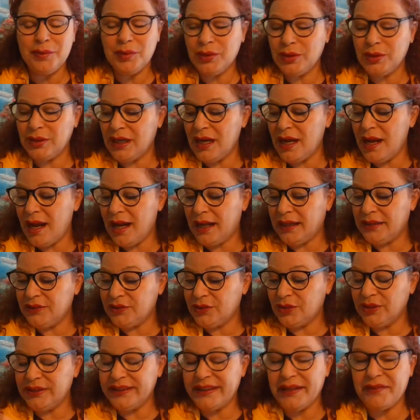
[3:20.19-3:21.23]
بكرة
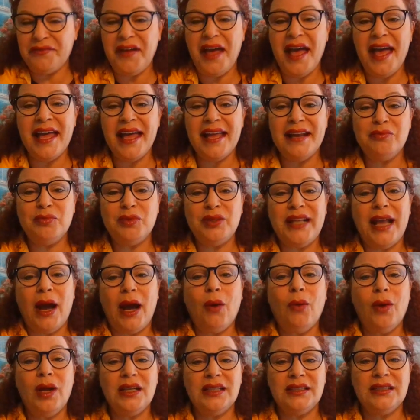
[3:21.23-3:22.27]
عندكم تفائل من
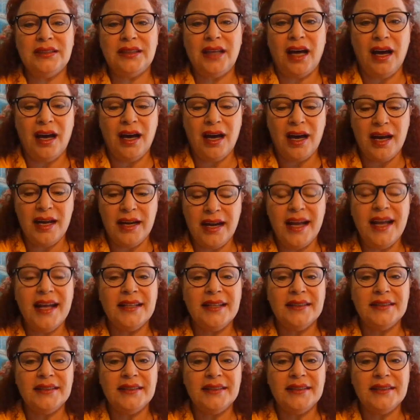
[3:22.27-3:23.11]
أول النهار